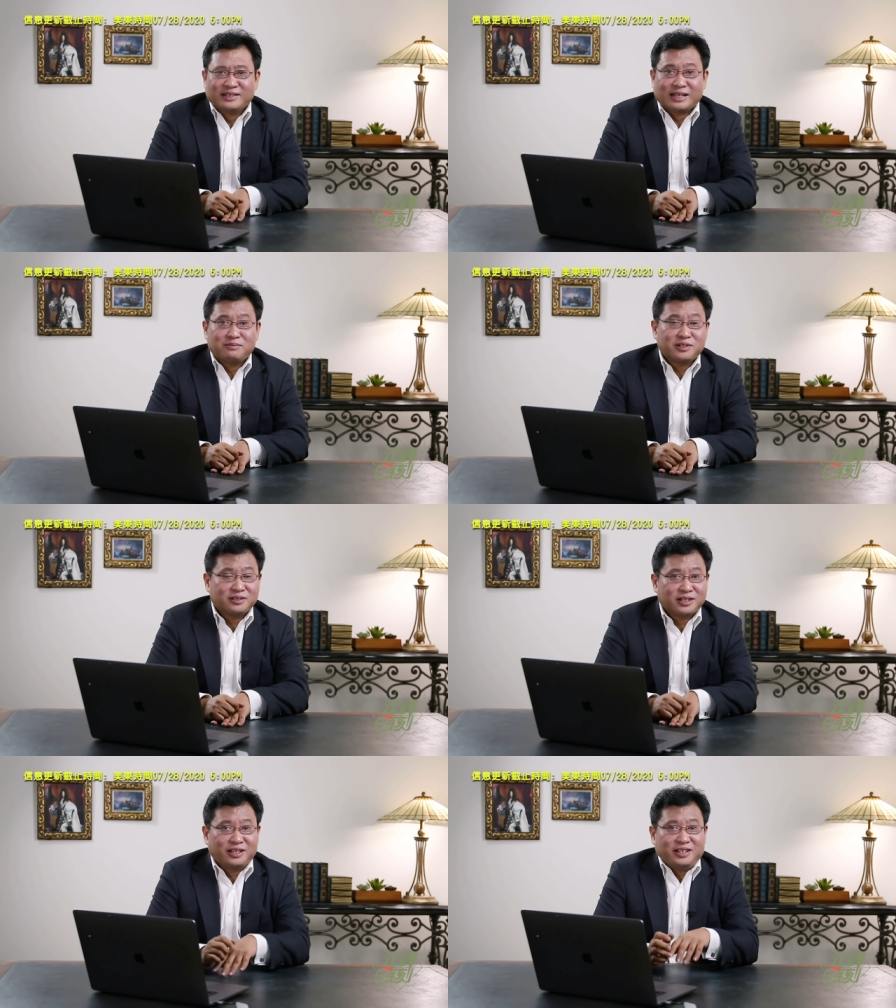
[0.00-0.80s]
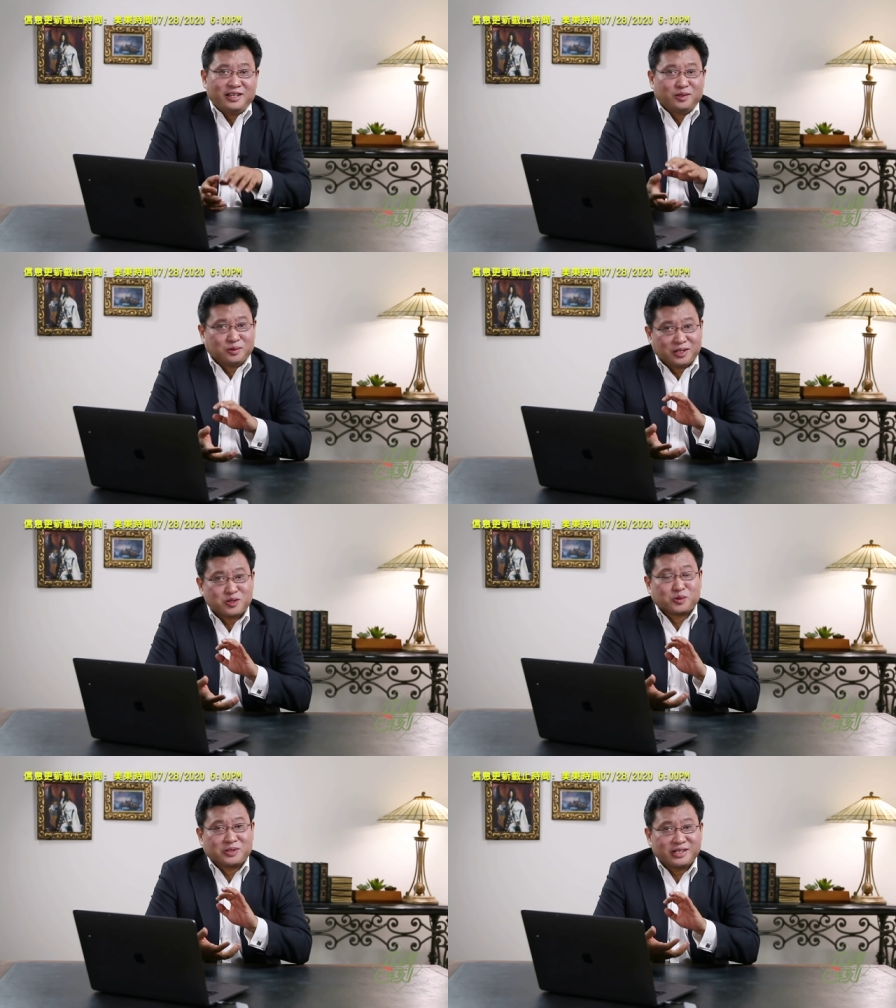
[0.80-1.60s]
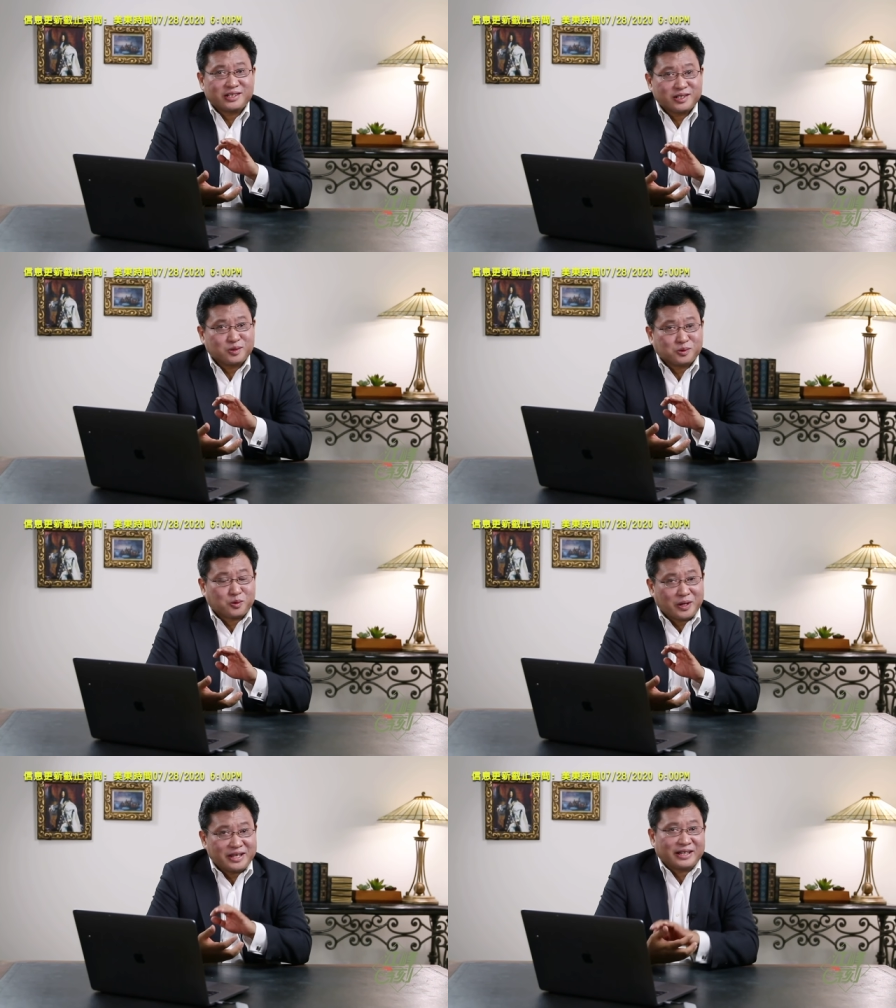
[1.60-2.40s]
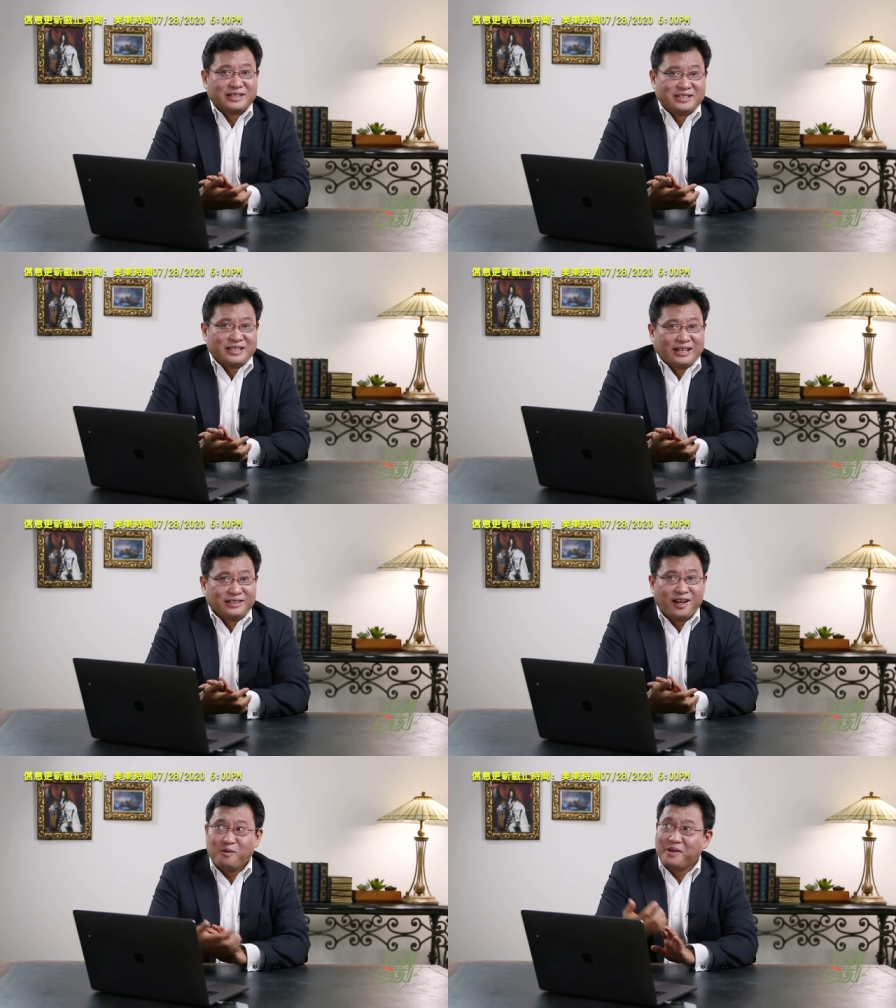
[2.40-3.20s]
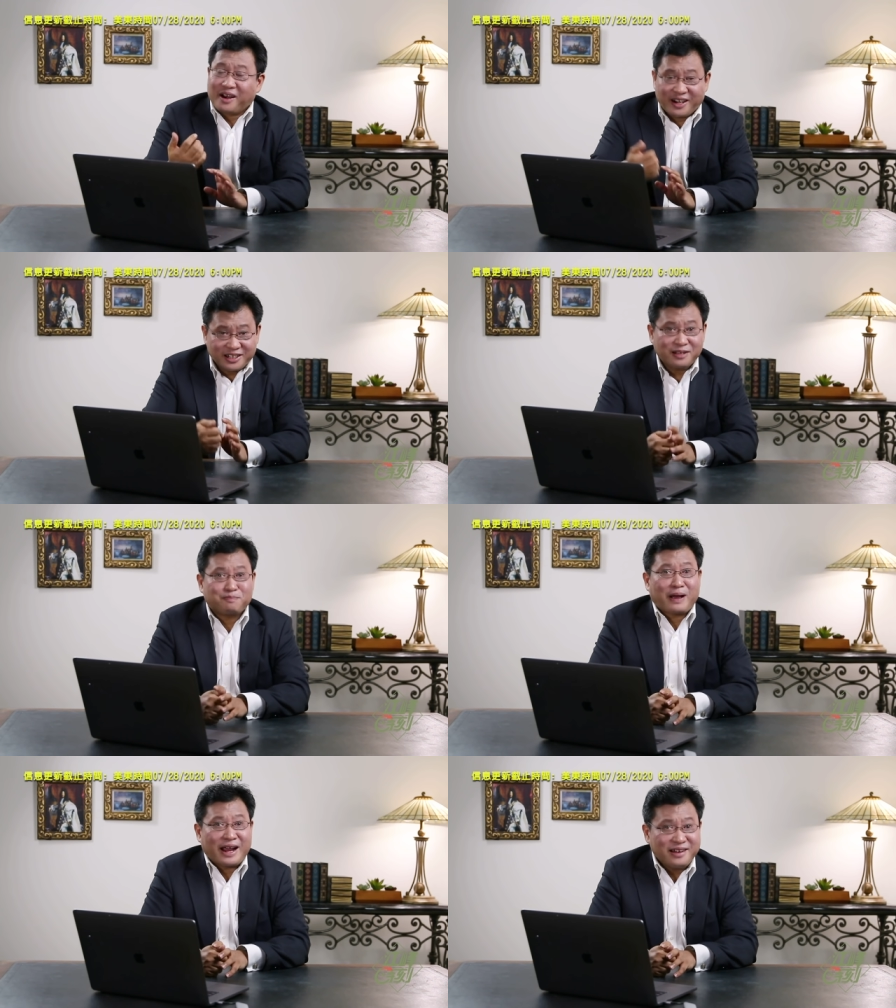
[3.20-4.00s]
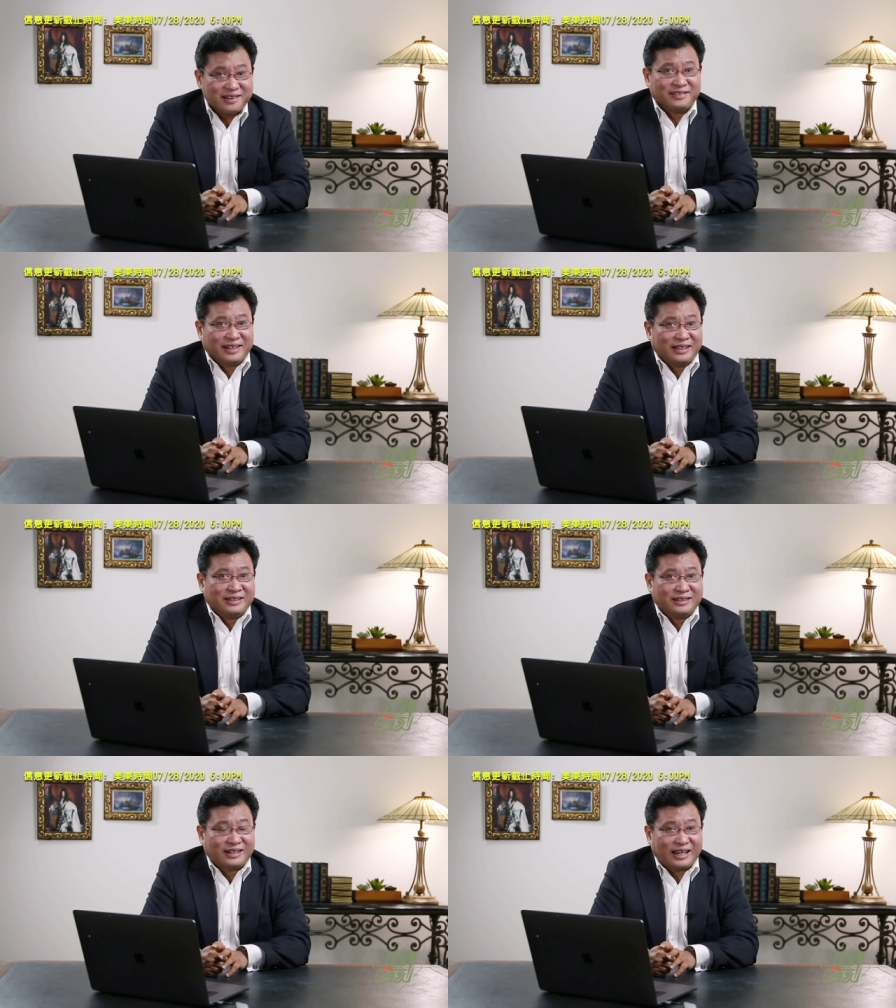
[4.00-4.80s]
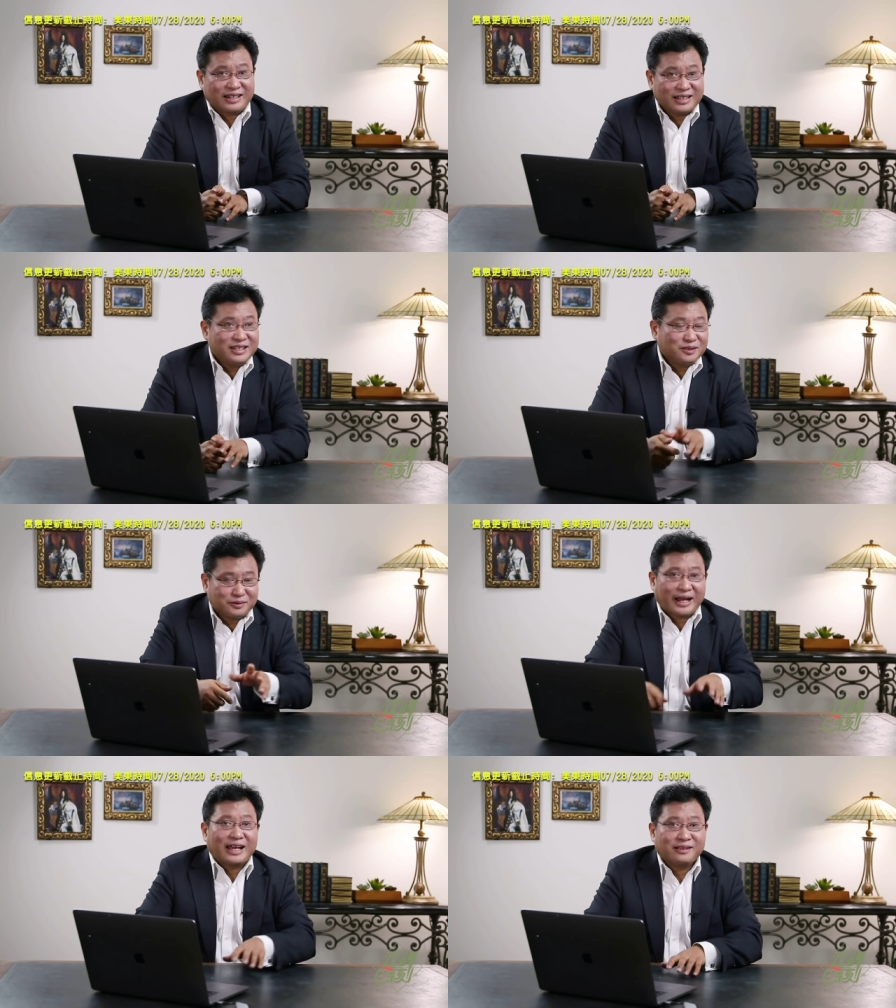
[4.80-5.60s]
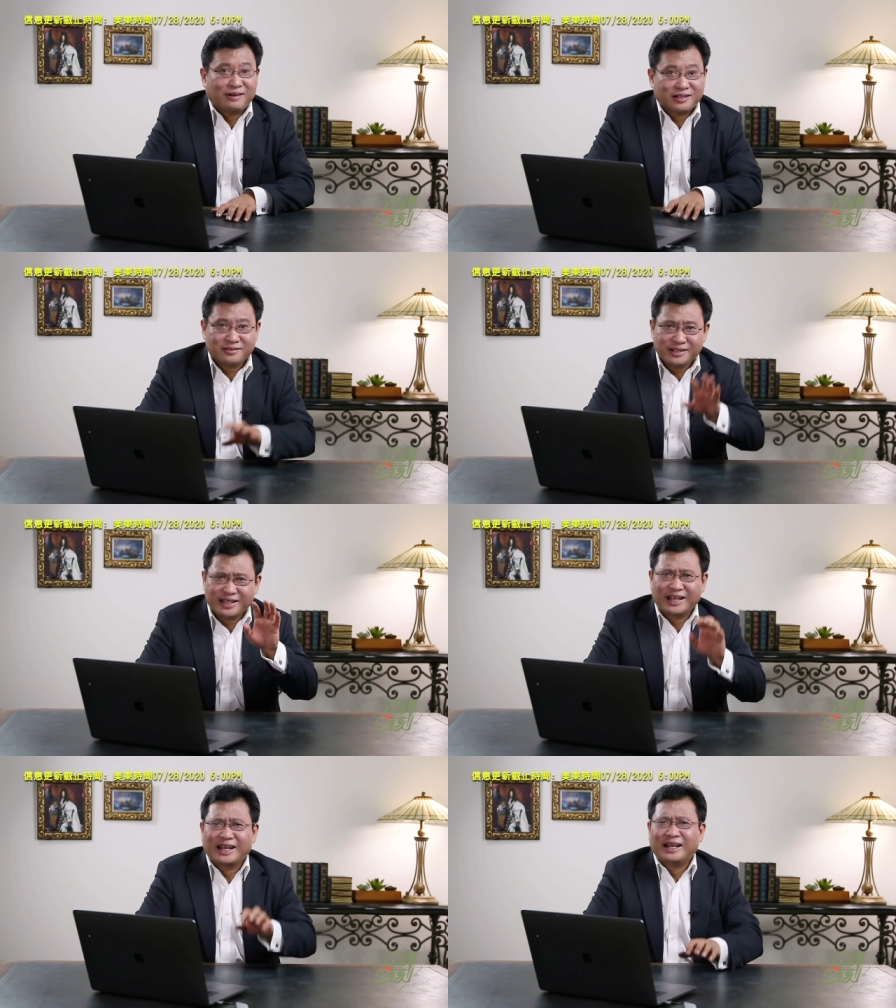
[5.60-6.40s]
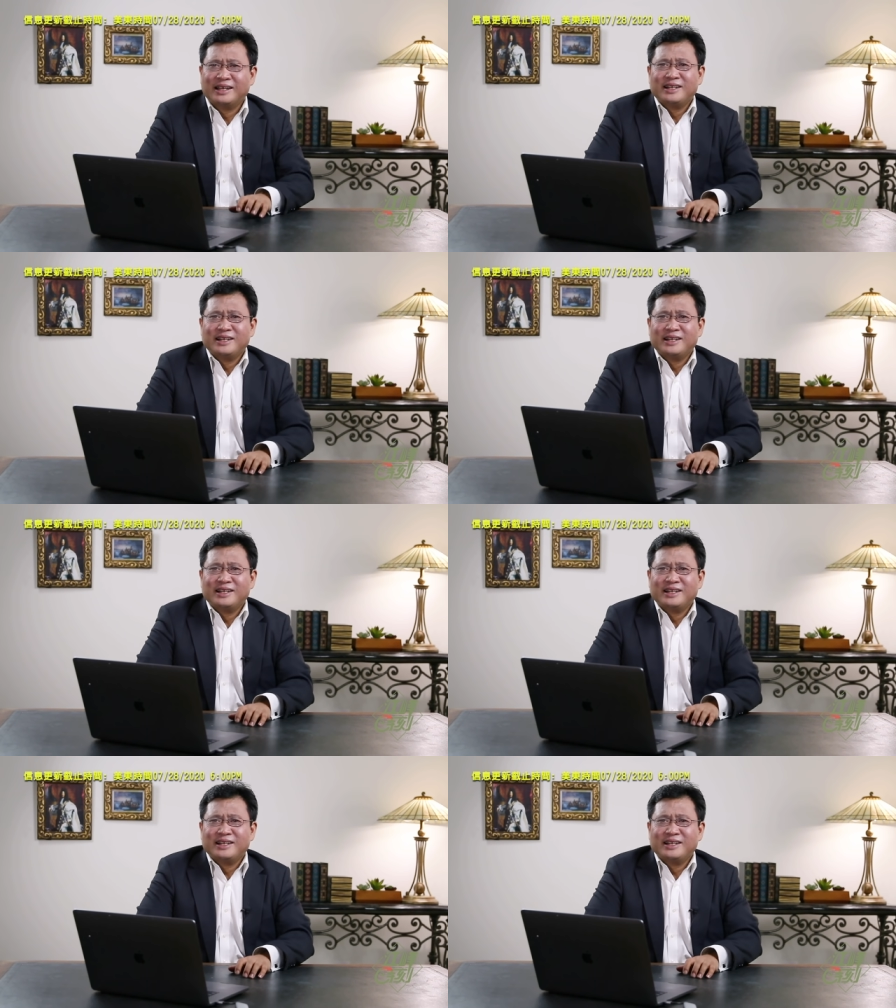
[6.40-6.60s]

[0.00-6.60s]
咱们知道这个印度它种姓制度观念很强的，奥威尔还是个白人呢，是吧？跟印度孩子玩，所以他呀